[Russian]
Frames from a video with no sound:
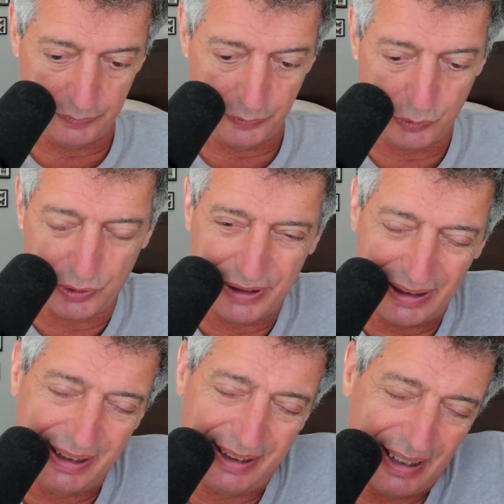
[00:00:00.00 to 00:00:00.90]
ну, то есть
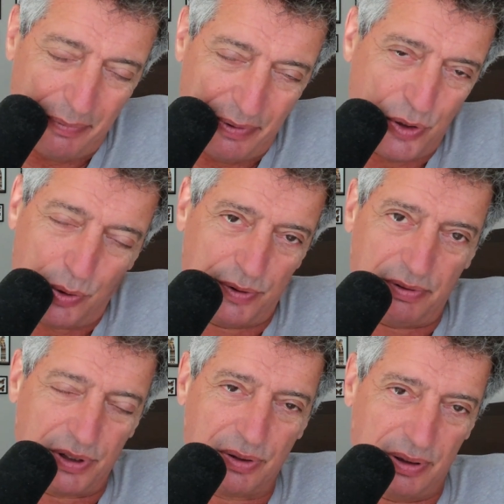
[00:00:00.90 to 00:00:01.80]
или я бы
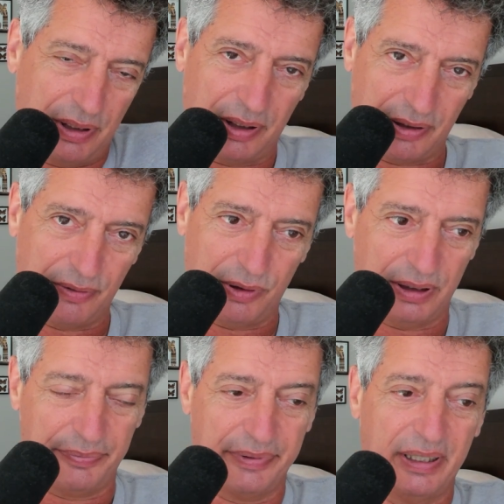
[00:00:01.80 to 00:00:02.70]
чувствовал, что они недовольны.
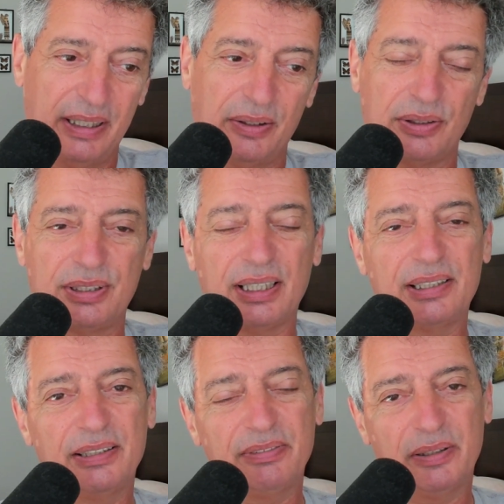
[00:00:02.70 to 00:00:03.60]
То есть
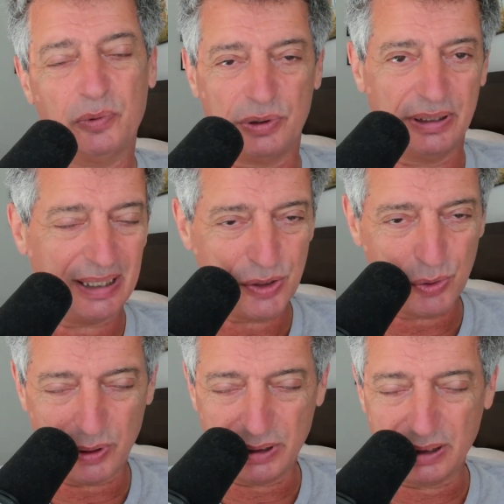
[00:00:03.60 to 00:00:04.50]
негативные эмоции. Я хочу
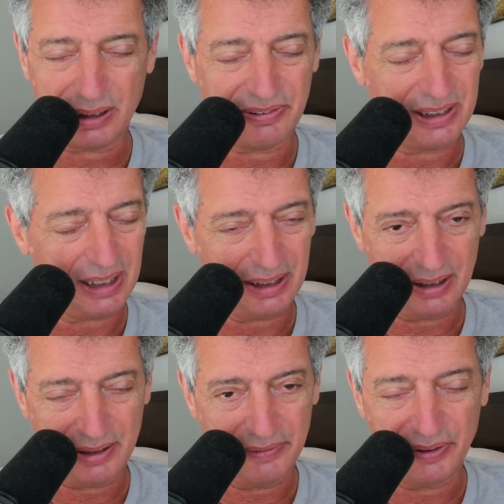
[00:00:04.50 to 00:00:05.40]
уходить от всех
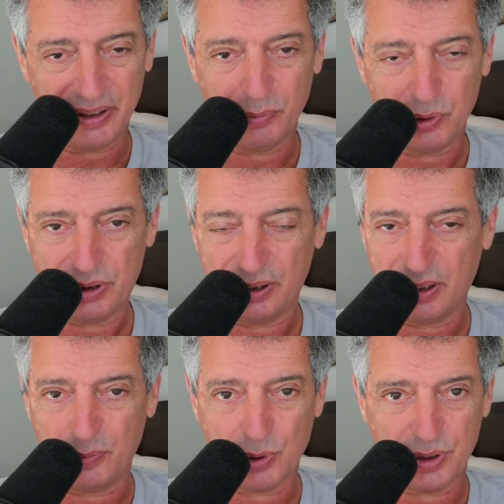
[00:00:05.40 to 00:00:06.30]
негативных эмоций
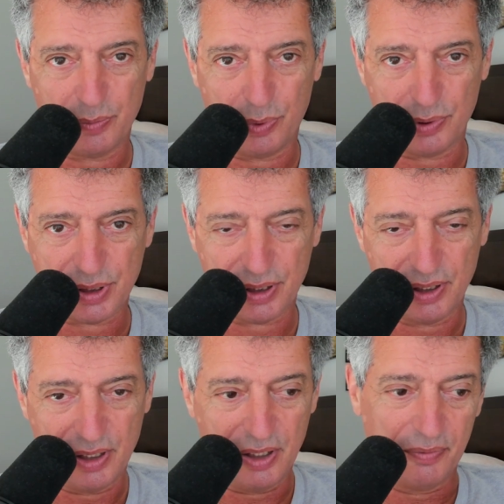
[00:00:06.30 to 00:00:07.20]
как можно больше.
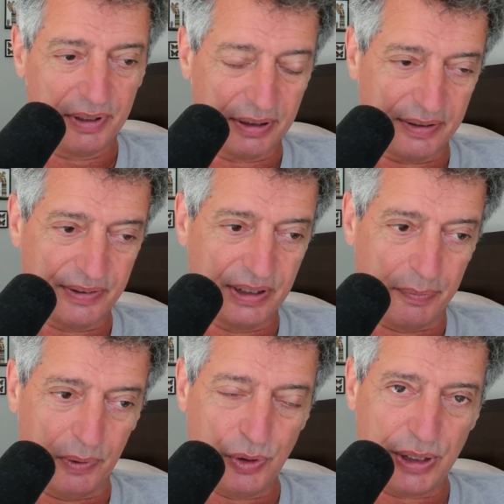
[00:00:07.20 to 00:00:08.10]
У меня это не всегда
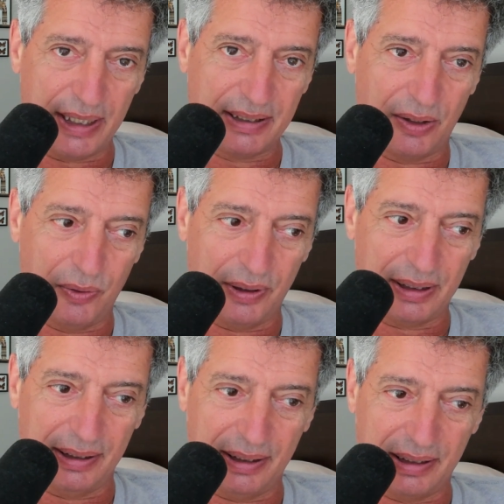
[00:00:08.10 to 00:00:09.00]
получается, но
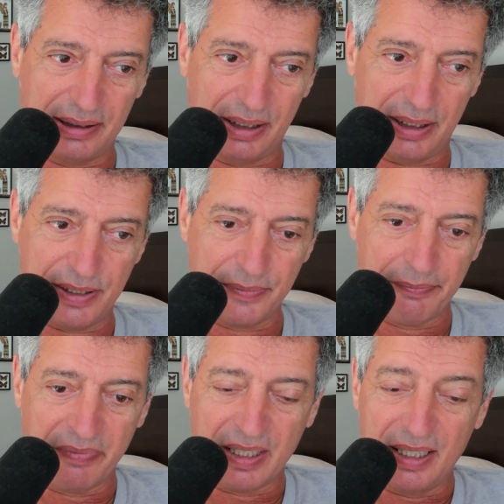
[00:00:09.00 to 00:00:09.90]
это одна из задач.
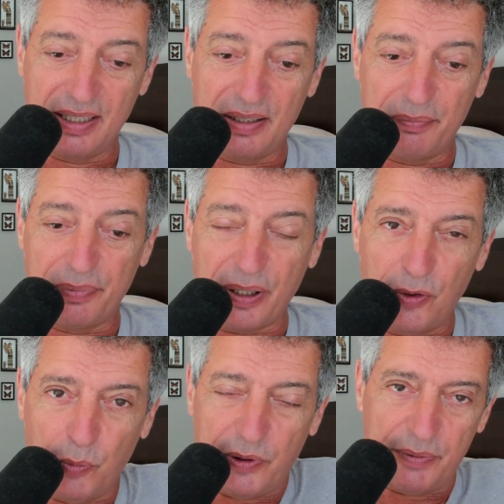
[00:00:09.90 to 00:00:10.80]

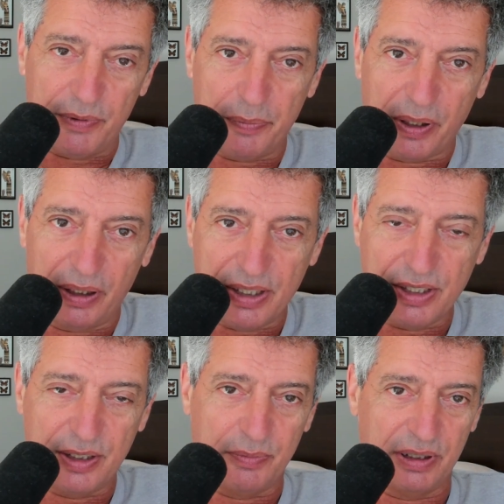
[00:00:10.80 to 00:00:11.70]
Придумайте мне,
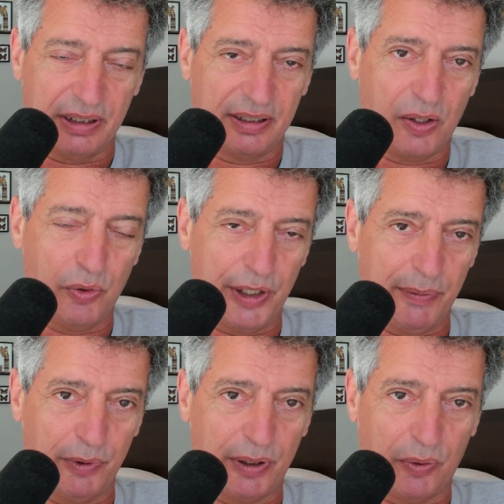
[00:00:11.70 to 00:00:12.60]
предложите мне
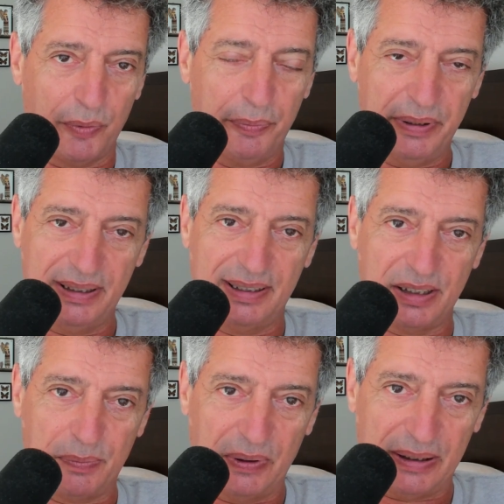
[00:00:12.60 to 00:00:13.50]
какой-нибудь такой
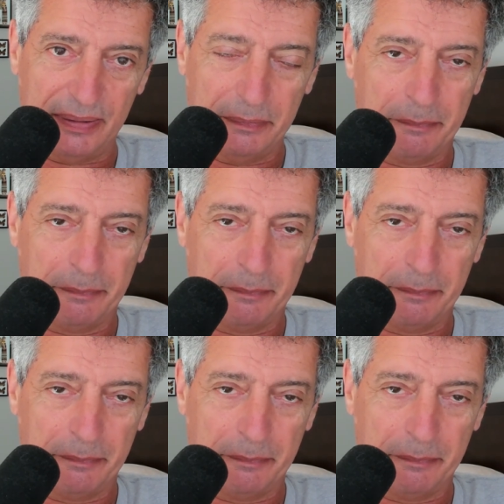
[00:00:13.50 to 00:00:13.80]
бизнес-план,